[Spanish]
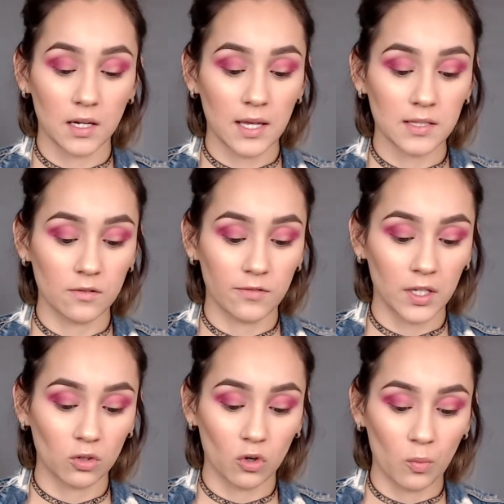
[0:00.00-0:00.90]
ese
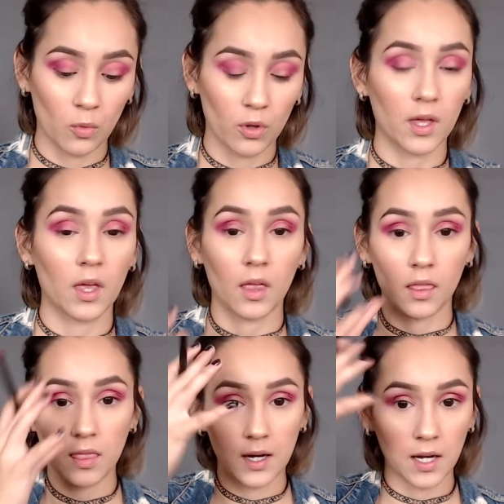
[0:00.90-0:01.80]
efecto como de
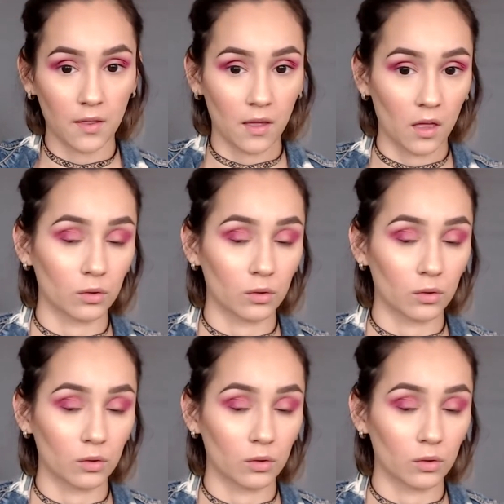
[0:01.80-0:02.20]
degradado.